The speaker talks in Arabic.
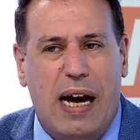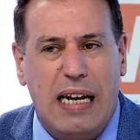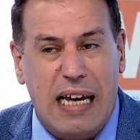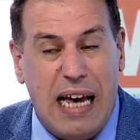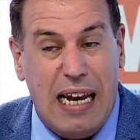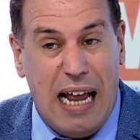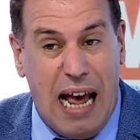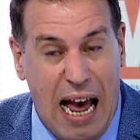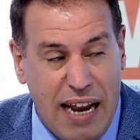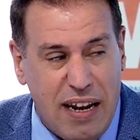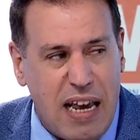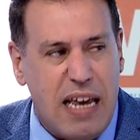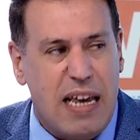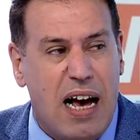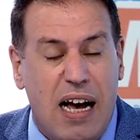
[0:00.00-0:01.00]
عليها الآن
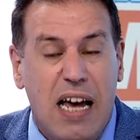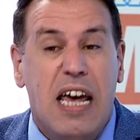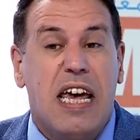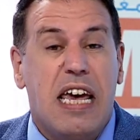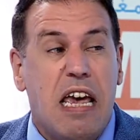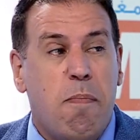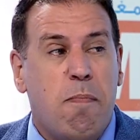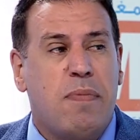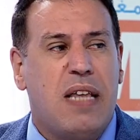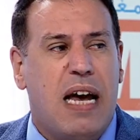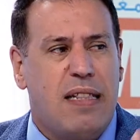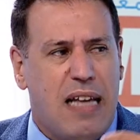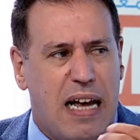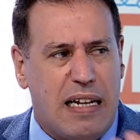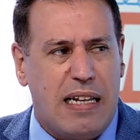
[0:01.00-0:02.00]
هي
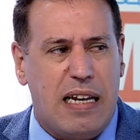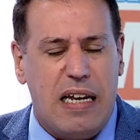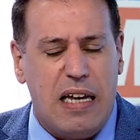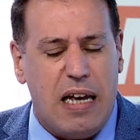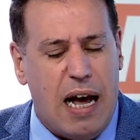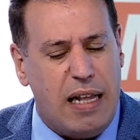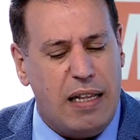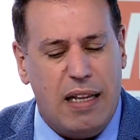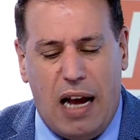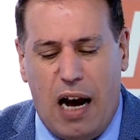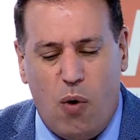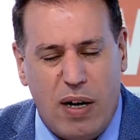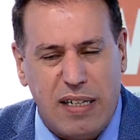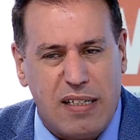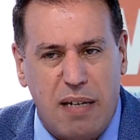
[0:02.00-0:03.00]
إمدادات
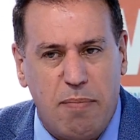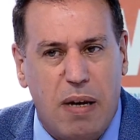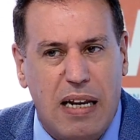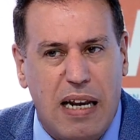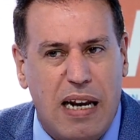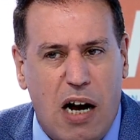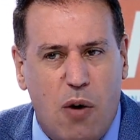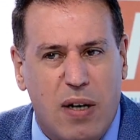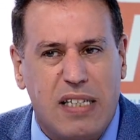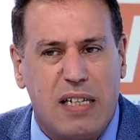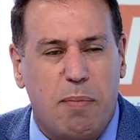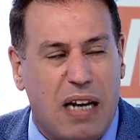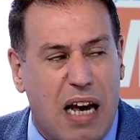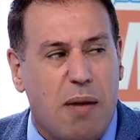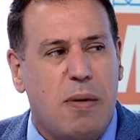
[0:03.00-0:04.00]
للعواصم
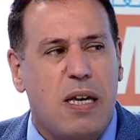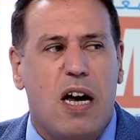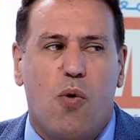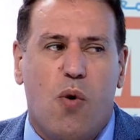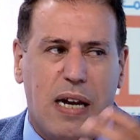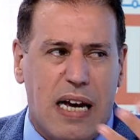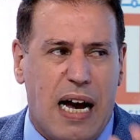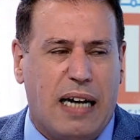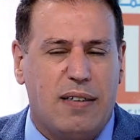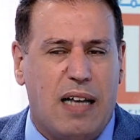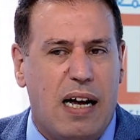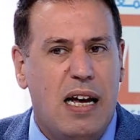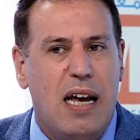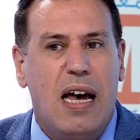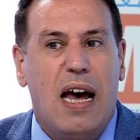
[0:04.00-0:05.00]
للعواصم الغربية
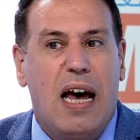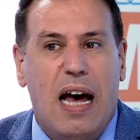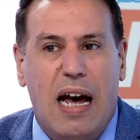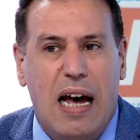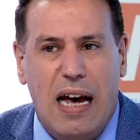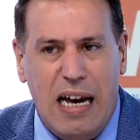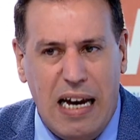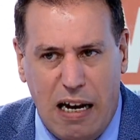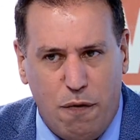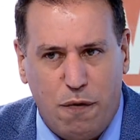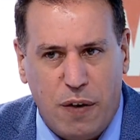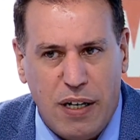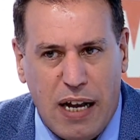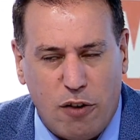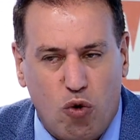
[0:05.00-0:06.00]
ولأعضاء آه، حلف
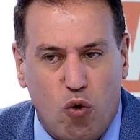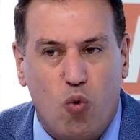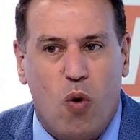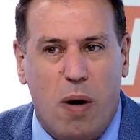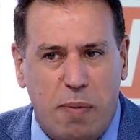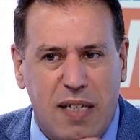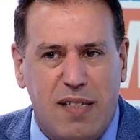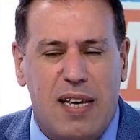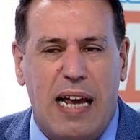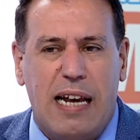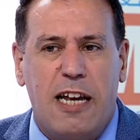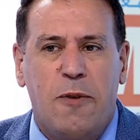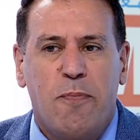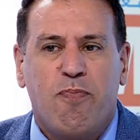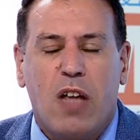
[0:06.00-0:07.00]
الناتو
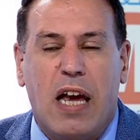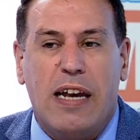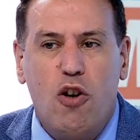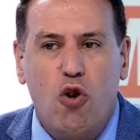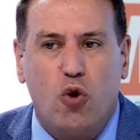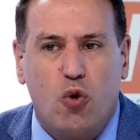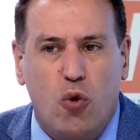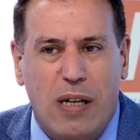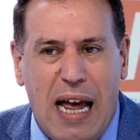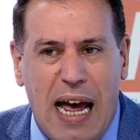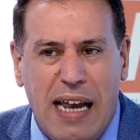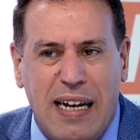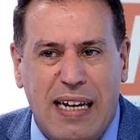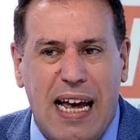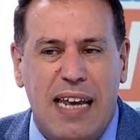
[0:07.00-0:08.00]
وبالتالي لحدود
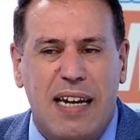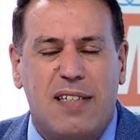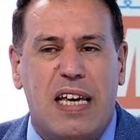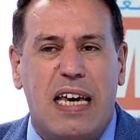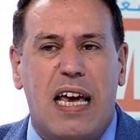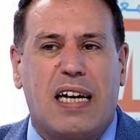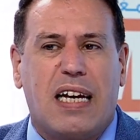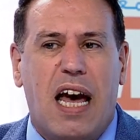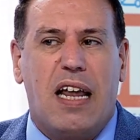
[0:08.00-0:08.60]
الآن كانت هي